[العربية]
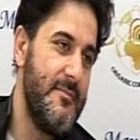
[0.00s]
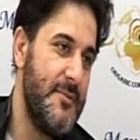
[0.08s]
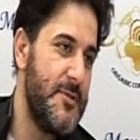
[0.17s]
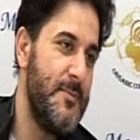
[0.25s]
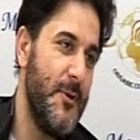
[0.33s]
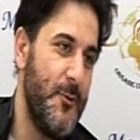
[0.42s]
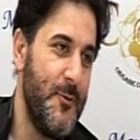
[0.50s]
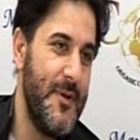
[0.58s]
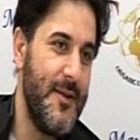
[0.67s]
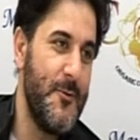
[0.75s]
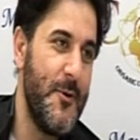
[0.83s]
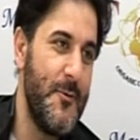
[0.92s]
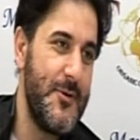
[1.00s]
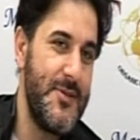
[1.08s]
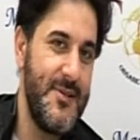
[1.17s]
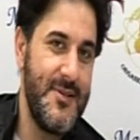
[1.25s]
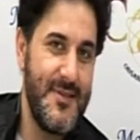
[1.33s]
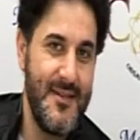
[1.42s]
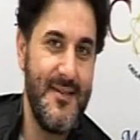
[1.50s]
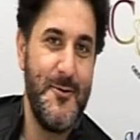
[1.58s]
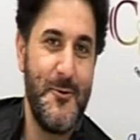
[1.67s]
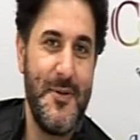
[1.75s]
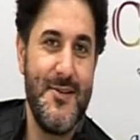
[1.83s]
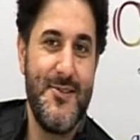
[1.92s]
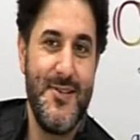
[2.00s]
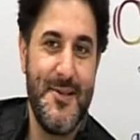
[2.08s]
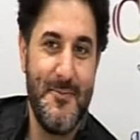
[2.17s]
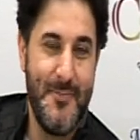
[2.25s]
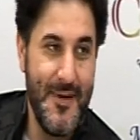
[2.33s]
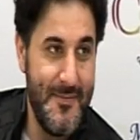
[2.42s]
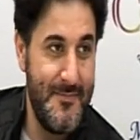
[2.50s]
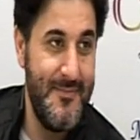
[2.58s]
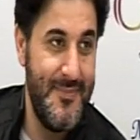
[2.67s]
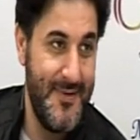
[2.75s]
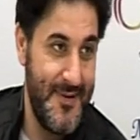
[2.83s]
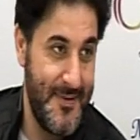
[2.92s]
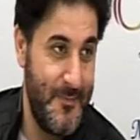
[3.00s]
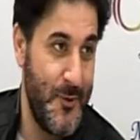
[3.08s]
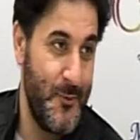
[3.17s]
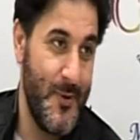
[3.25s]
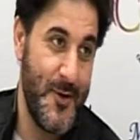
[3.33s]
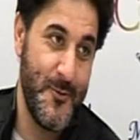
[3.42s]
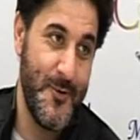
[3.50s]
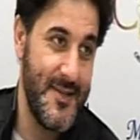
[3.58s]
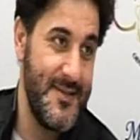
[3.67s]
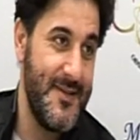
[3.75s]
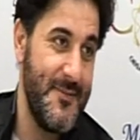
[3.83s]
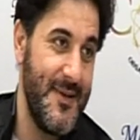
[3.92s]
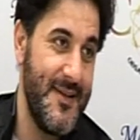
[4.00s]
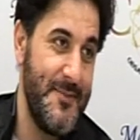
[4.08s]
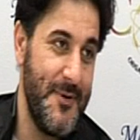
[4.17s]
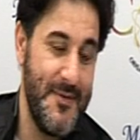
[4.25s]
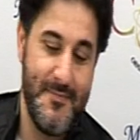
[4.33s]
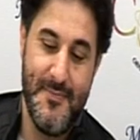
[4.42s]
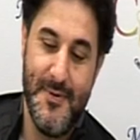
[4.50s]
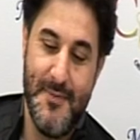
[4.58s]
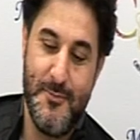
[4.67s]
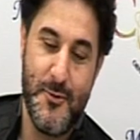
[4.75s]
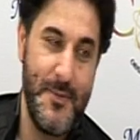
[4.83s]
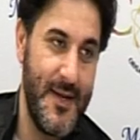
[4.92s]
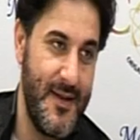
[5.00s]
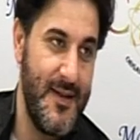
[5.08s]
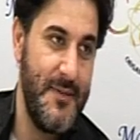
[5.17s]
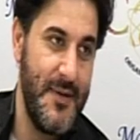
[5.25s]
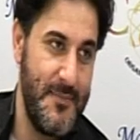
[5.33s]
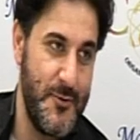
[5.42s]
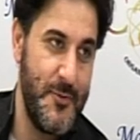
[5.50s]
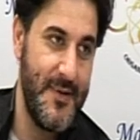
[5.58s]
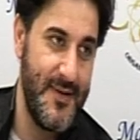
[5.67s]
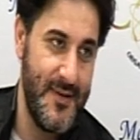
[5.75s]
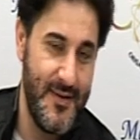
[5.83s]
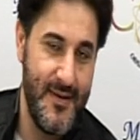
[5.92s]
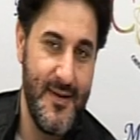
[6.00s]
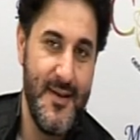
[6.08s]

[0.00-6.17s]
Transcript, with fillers: بسمعه لانه اول شيء صديق وثاني شيء بحب ريبرتواره عظيم يعني بحب بحب شو بيغني بحب شو بي